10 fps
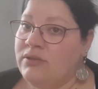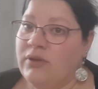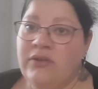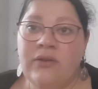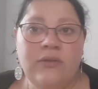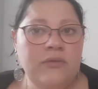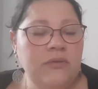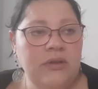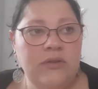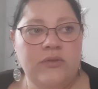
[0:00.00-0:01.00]
De toute
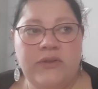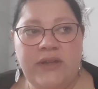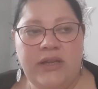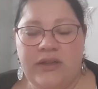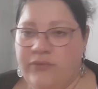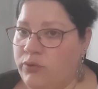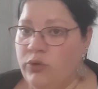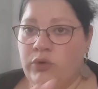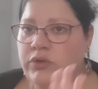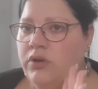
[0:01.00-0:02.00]
façon, je sais qu'il
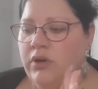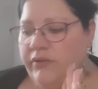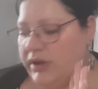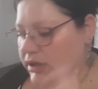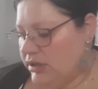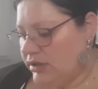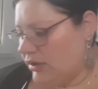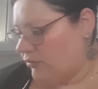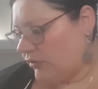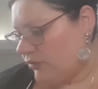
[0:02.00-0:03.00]
faut le temps avec les
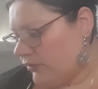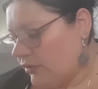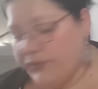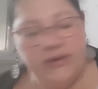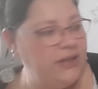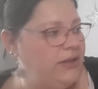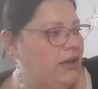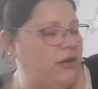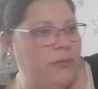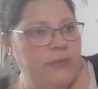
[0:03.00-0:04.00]
chats. De toute façon, le
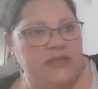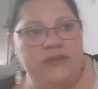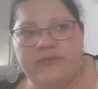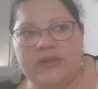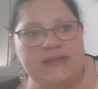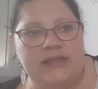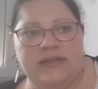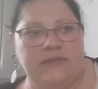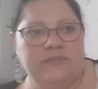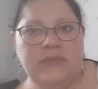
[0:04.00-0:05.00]
vétérinaire, quand on m'a dit, il faut laisser
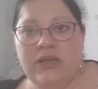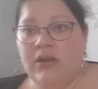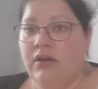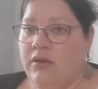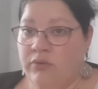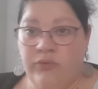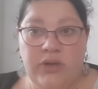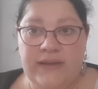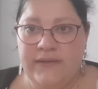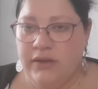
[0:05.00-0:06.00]
le temps. Il
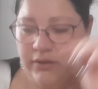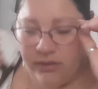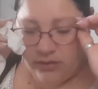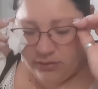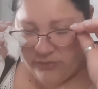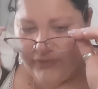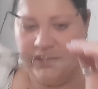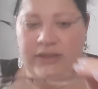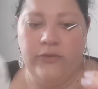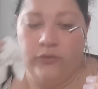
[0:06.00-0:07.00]
faut laisser euh, le
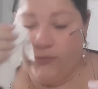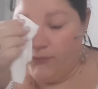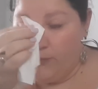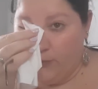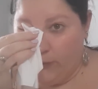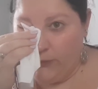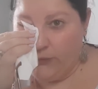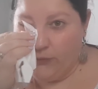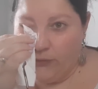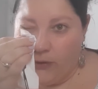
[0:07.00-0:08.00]
fait qu'ils se soufflent
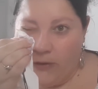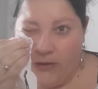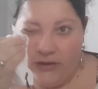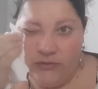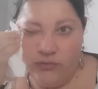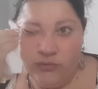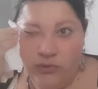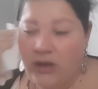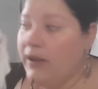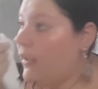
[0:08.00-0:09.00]
dessus euh, et
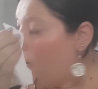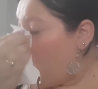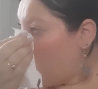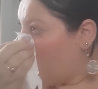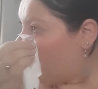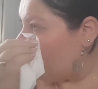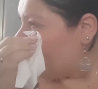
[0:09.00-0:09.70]
tout. Il faut